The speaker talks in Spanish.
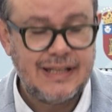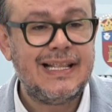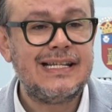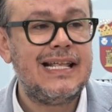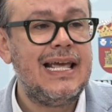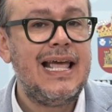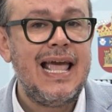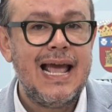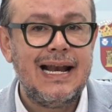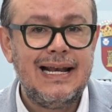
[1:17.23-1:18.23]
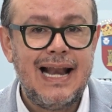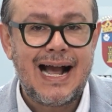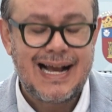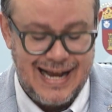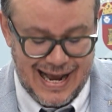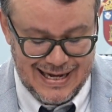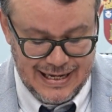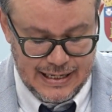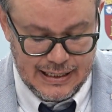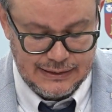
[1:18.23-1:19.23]
desde la
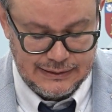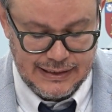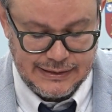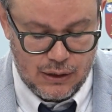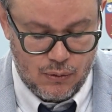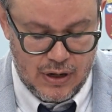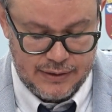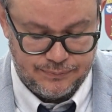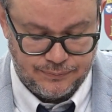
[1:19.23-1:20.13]
calera de San Juan,